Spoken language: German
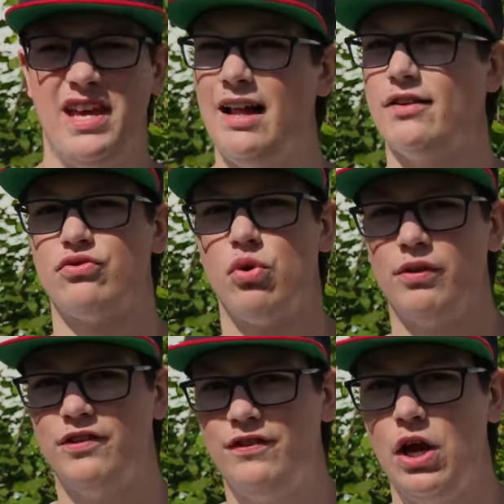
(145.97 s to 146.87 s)
The Elder
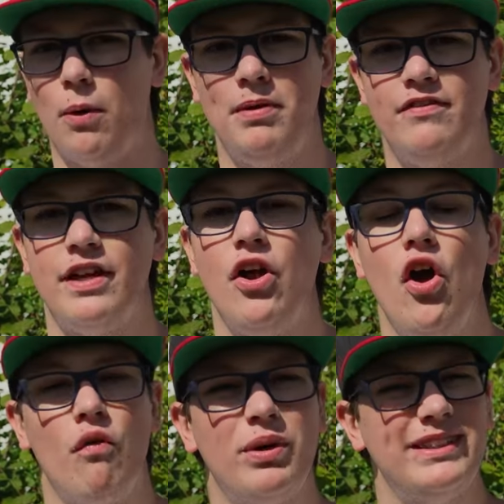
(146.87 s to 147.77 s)
Scrolls 4 Oblivion
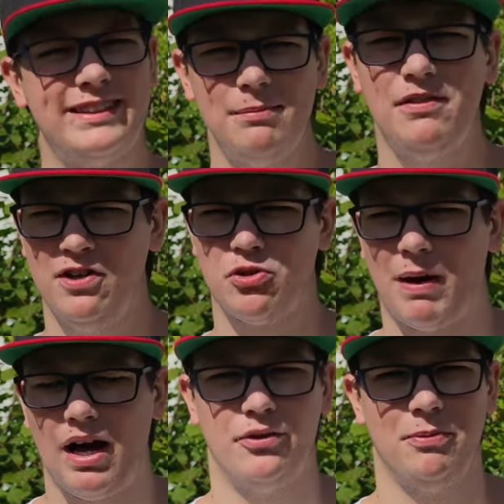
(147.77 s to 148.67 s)
wurde in ziemlich viele
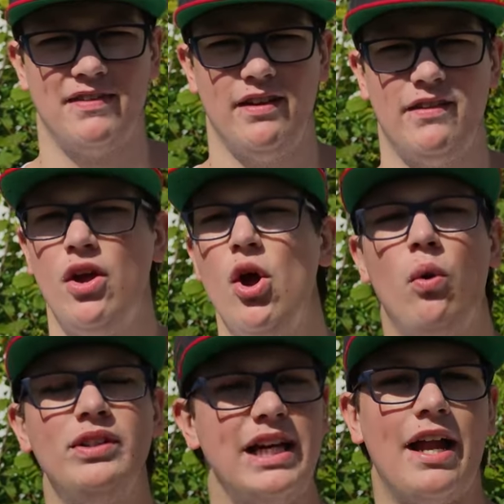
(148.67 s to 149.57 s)
Sprachen übersetzt,
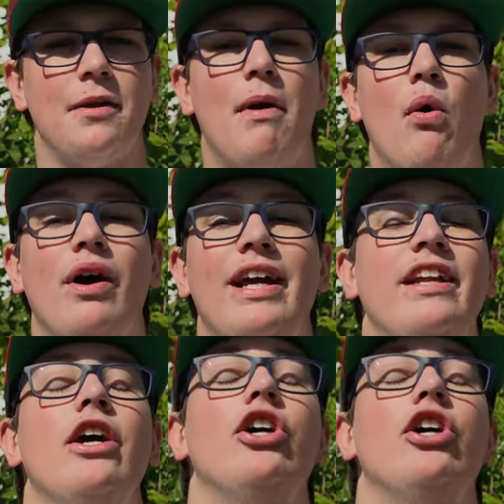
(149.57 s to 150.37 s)
unter anderem auch in